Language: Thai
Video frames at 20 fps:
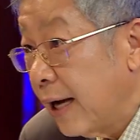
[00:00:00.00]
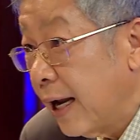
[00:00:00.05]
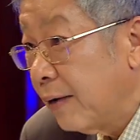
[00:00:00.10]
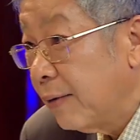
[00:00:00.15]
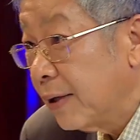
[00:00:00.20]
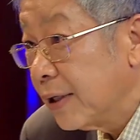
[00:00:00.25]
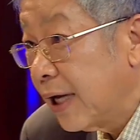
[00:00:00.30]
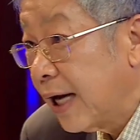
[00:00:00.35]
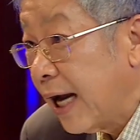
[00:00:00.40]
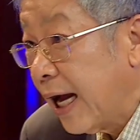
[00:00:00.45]
แสดง
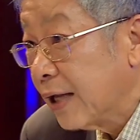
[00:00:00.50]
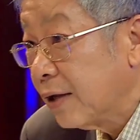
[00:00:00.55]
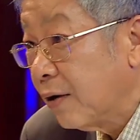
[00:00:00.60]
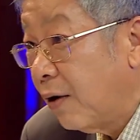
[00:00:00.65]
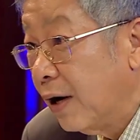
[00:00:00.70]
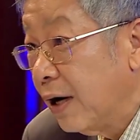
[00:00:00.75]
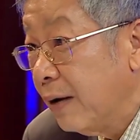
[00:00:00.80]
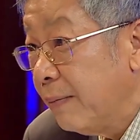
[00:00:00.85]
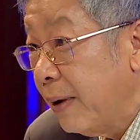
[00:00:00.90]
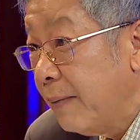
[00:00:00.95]
ว่าธนาธ
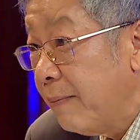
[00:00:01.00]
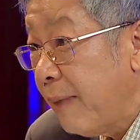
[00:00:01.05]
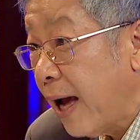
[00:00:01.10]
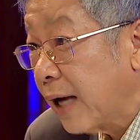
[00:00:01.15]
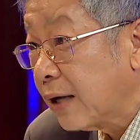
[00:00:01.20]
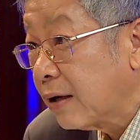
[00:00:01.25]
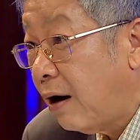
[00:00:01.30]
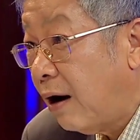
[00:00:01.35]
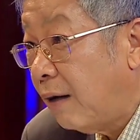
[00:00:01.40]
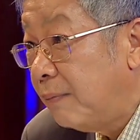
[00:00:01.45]
รนี่เป็นแบ
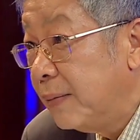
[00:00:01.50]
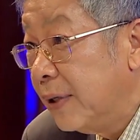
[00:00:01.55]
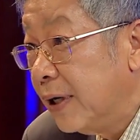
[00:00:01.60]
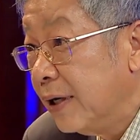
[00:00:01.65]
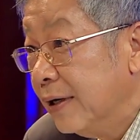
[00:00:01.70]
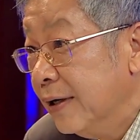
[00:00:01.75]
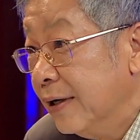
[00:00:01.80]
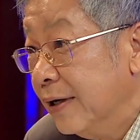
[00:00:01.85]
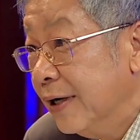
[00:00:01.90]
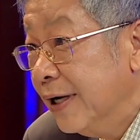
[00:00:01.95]
ดคอปเหร
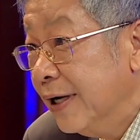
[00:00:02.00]
อ